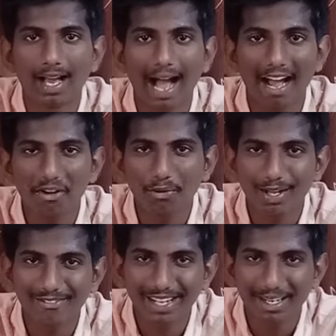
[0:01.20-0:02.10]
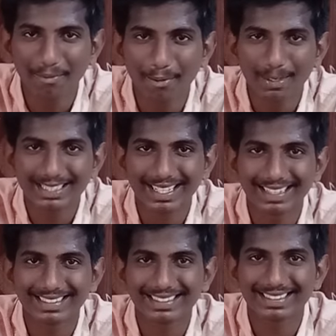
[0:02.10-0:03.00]
హాయ్ వన్ వెల్కమ్ టు మై ఛానల్
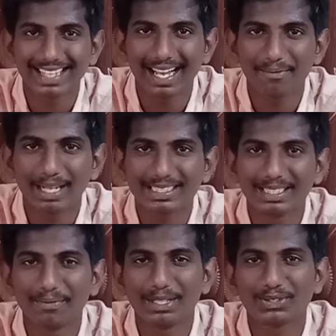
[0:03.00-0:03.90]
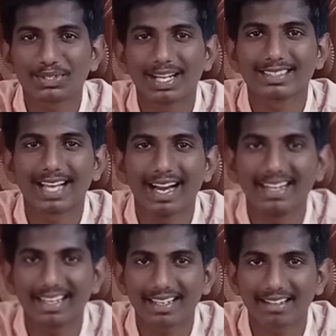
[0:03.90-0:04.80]
దిస్ ఇస్ సాయి బాచ్ని మీరు చూస్తున్నారు సాయి
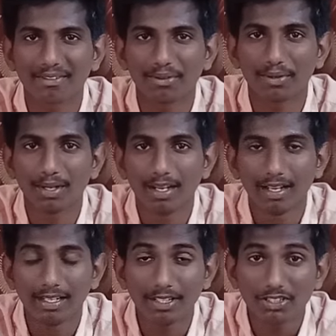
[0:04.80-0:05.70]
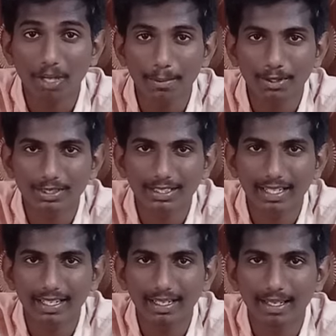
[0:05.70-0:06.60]
టెక్ రివ్యూ ఈరోజు టాపిక్
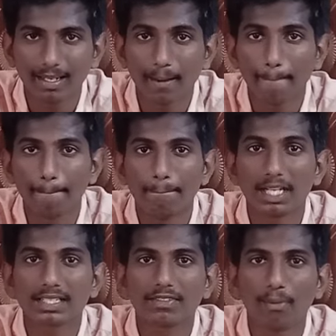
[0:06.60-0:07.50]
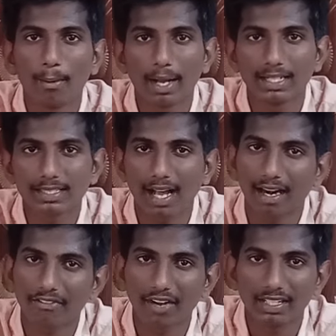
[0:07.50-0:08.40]
వచ్చేసరికి బెస్ట్ మొబైల్స్
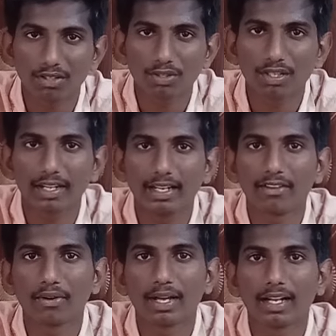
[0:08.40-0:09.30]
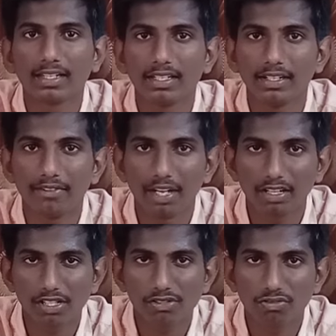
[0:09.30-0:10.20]
అండర్ ఫైవ్ థౌజండ్లో ఏదో ఉన్నాయనేది ఈ వీడియోలో
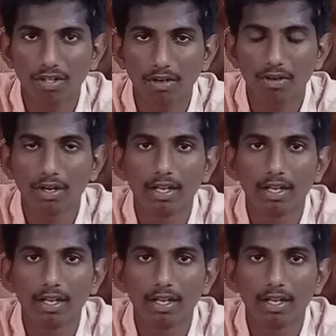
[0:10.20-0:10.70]
తెలుసుకుందాం